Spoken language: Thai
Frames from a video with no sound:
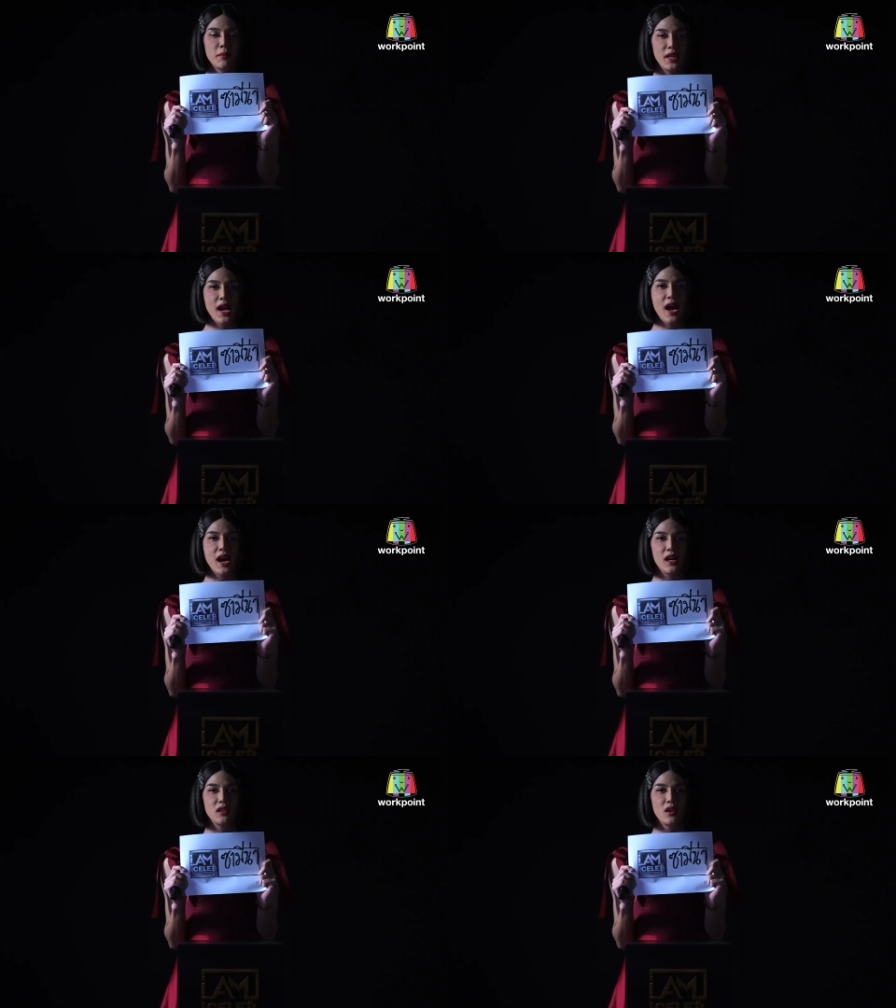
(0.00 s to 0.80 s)
มิน่า
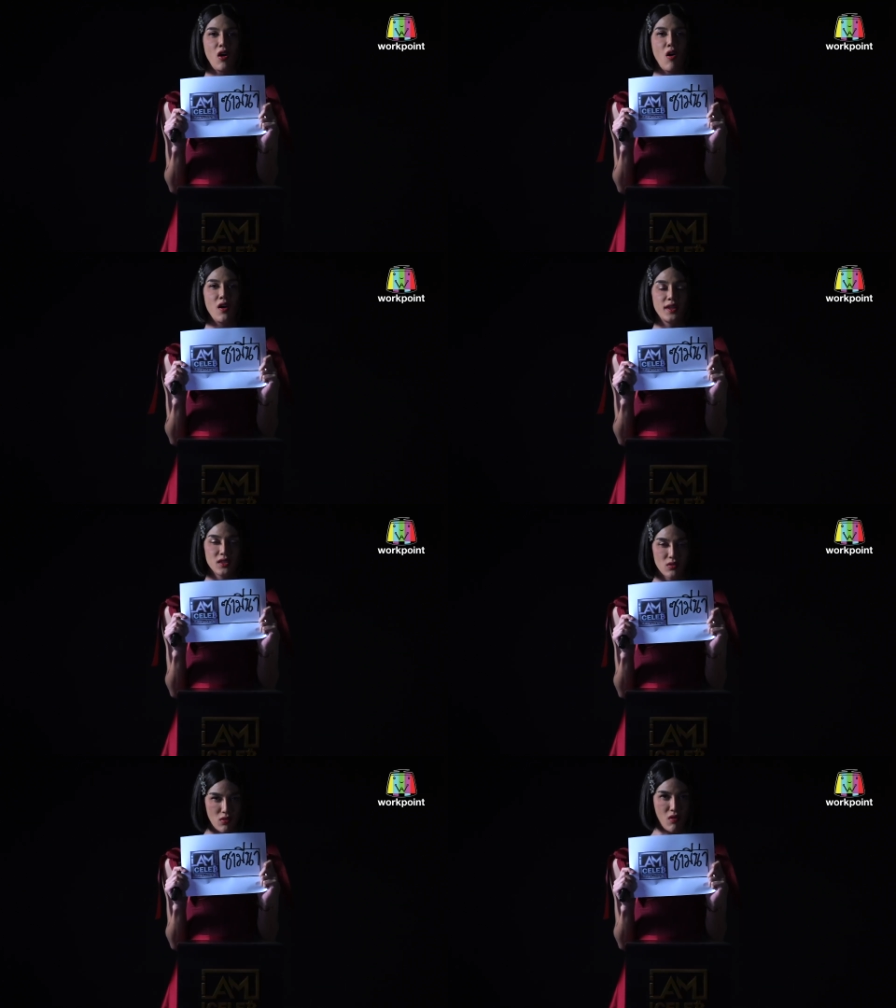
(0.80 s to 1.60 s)
อ่อน
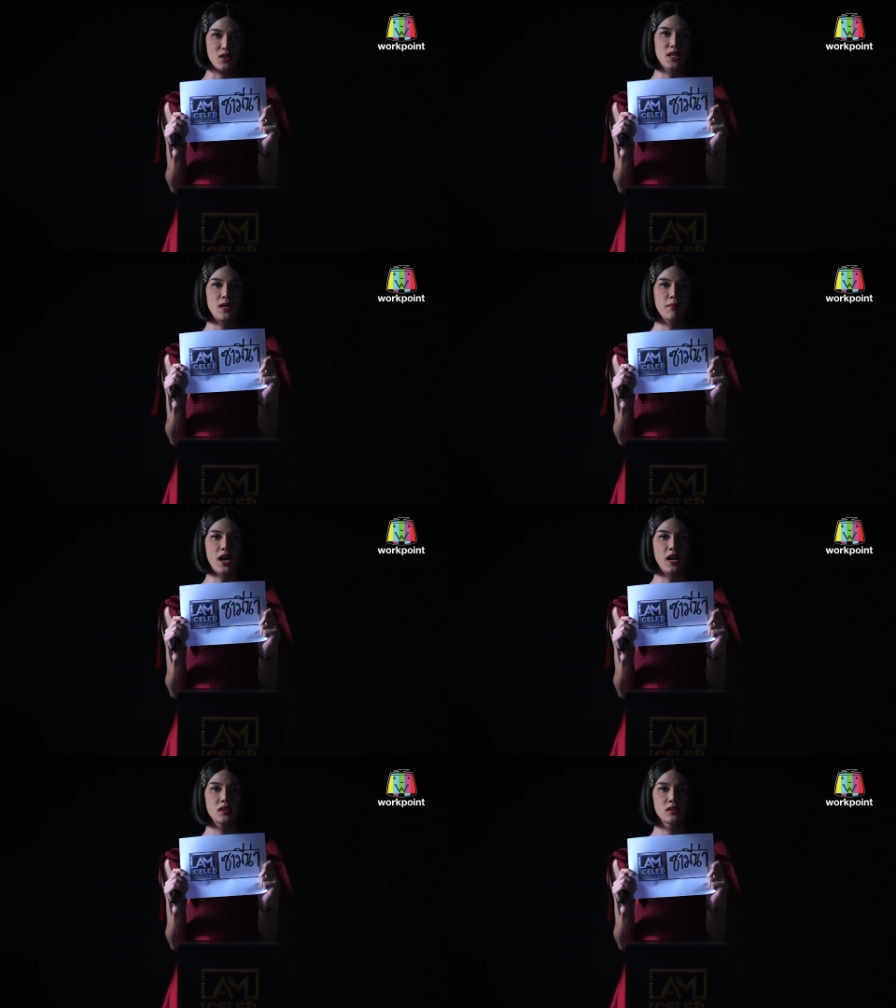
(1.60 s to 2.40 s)
ที่สุดของทีมค่ะ